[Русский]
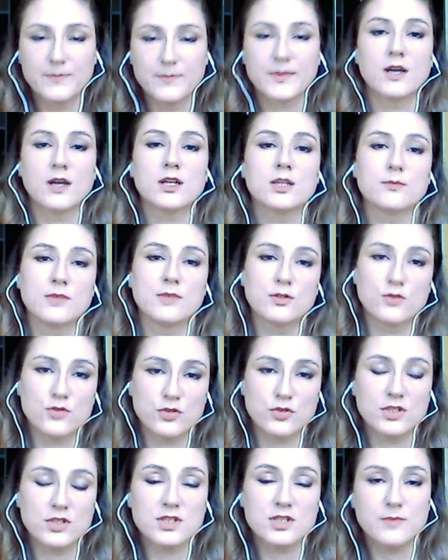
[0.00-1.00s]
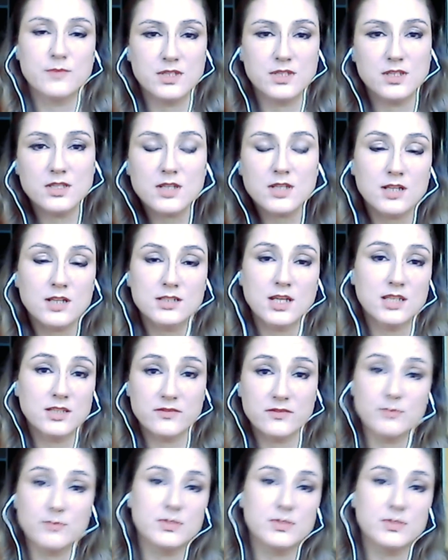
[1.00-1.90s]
Как я могу что-то изменить, когда не во мне